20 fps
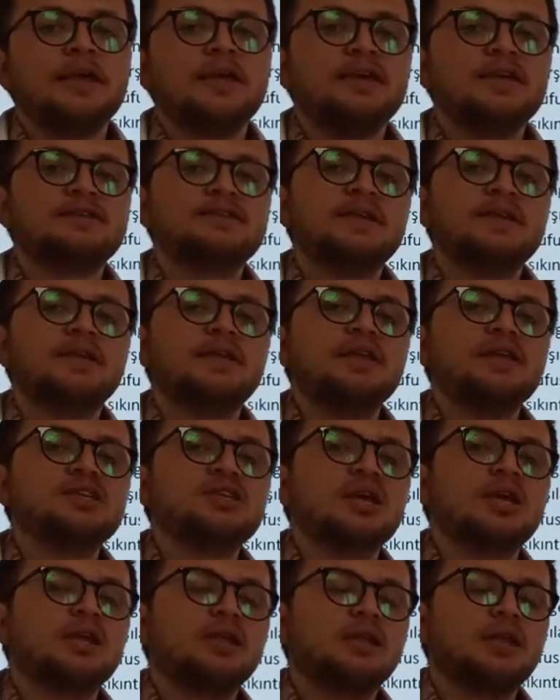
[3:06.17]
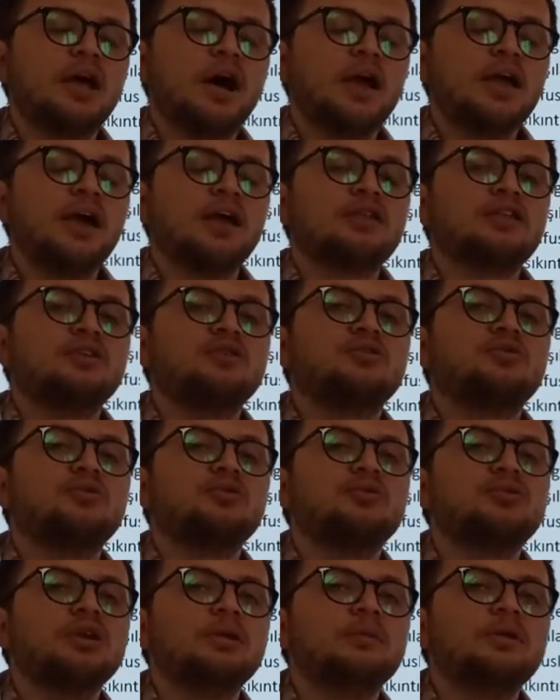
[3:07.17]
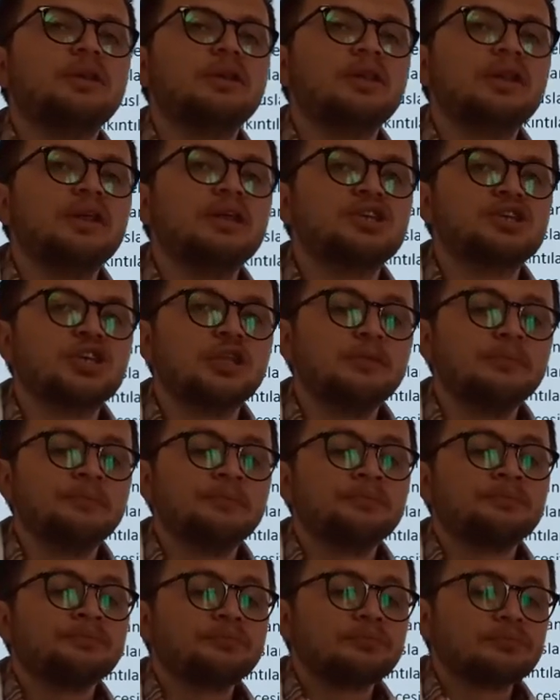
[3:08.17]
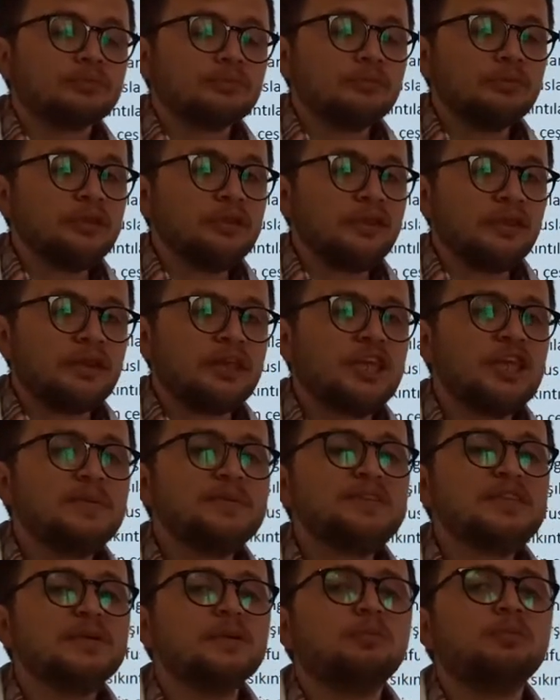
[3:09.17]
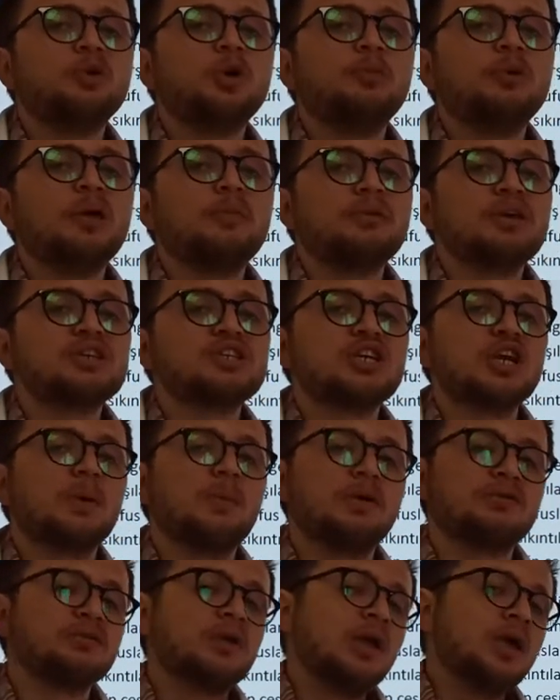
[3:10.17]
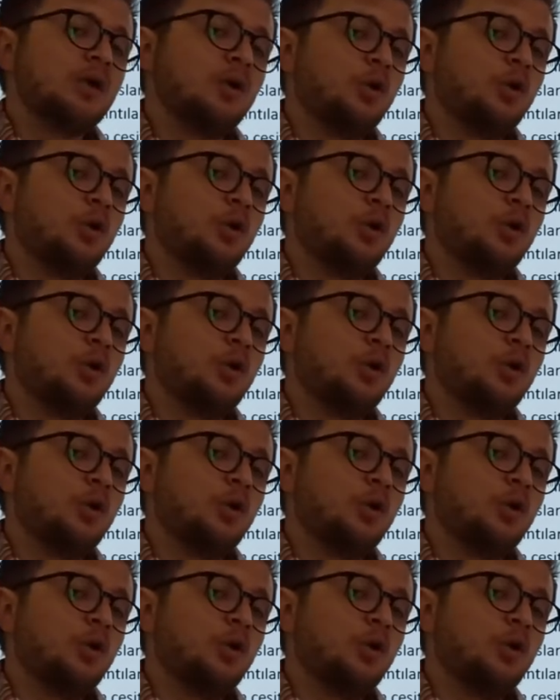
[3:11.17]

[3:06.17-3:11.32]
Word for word: istediği şekilde hayatını sürdürebildiği için kimse problem yaşayamaz.